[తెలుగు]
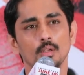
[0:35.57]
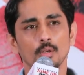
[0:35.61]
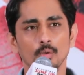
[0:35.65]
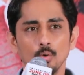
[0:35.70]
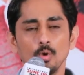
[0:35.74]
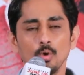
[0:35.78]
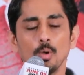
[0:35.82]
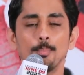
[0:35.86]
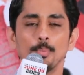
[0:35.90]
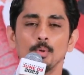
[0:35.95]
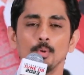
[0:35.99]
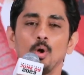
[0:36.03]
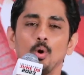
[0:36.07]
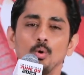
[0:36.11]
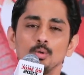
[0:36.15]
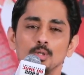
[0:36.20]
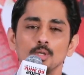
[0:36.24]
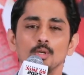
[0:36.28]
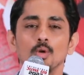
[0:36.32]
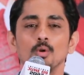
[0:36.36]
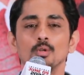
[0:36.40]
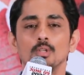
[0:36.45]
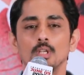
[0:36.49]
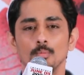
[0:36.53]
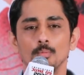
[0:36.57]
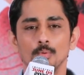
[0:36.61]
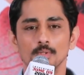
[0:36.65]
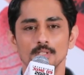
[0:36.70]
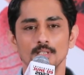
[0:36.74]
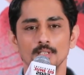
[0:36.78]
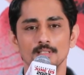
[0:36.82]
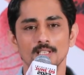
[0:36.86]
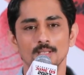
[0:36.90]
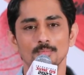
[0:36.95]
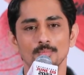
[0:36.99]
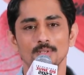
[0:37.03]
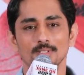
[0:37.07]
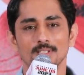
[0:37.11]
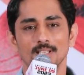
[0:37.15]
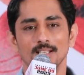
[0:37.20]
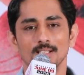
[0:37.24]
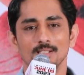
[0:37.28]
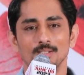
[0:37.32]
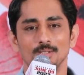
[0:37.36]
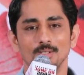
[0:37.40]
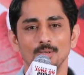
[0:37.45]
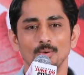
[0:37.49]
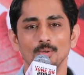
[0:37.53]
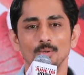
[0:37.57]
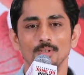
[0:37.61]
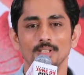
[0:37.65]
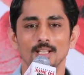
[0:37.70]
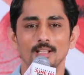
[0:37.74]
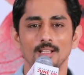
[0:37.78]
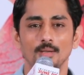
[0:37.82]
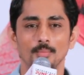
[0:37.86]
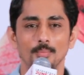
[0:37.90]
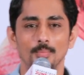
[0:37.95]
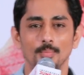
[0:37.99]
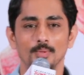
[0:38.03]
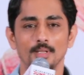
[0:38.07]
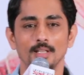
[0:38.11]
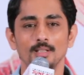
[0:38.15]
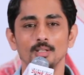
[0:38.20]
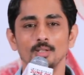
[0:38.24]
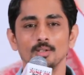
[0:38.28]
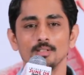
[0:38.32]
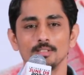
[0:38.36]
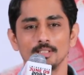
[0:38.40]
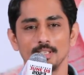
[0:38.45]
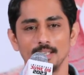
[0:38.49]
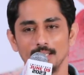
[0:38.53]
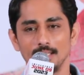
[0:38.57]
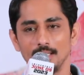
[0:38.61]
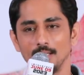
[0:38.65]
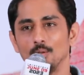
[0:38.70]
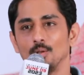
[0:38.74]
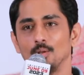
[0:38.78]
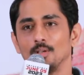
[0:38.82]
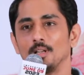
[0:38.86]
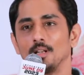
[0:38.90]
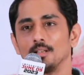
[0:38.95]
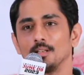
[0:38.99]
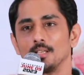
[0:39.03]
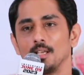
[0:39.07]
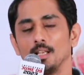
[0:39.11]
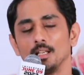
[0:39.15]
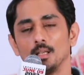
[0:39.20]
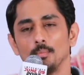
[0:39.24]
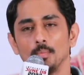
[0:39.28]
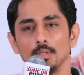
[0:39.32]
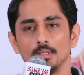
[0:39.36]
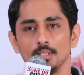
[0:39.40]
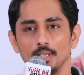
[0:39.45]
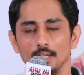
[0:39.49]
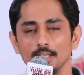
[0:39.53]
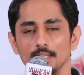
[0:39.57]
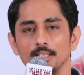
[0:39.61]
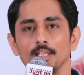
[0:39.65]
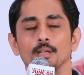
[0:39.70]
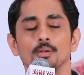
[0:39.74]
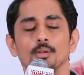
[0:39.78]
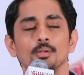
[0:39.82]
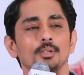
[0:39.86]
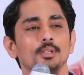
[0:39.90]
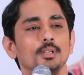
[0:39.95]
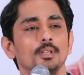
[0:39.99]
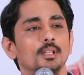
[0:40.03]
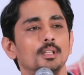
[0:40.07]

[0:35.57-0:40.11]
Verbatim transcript: నువ్వు ఎప్పుడు అవుట్ అండ్ అవుట్ కమర్షియల్ సినిమా చేస్తావు నీకు ఎందుకు చేయలేదు అని చాలామంది అడిగారు